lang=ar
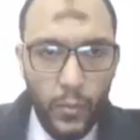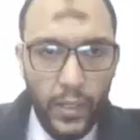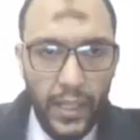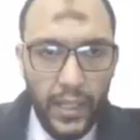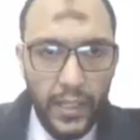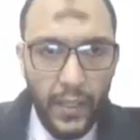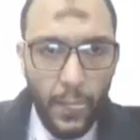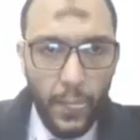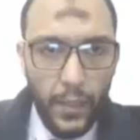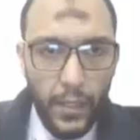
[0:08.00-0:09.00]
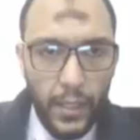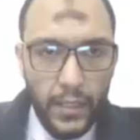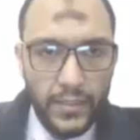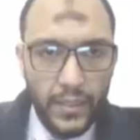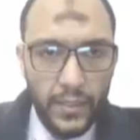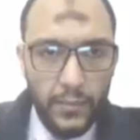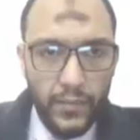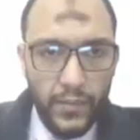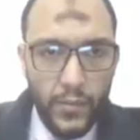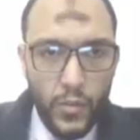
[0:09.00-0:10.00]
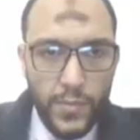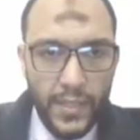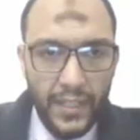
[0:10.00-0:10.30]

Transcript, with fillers: اول حاجه هستخدم في الفيوز